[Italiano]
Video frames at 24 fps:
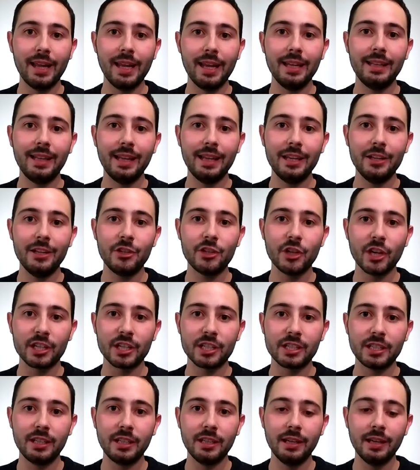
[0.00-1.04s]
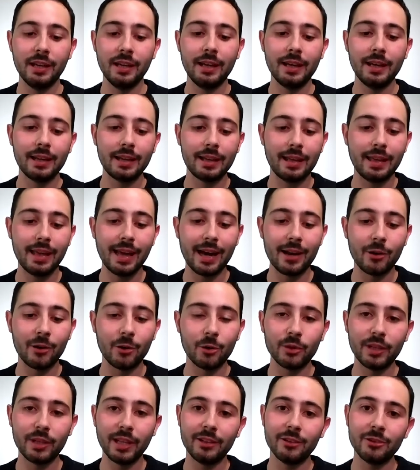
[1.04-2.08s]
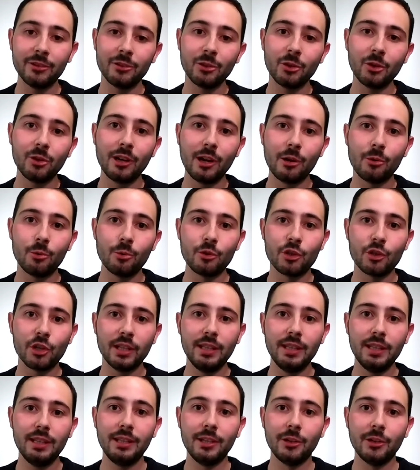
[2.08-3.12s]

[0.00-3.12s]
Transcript: e dei gesti che hanno dentro la luce di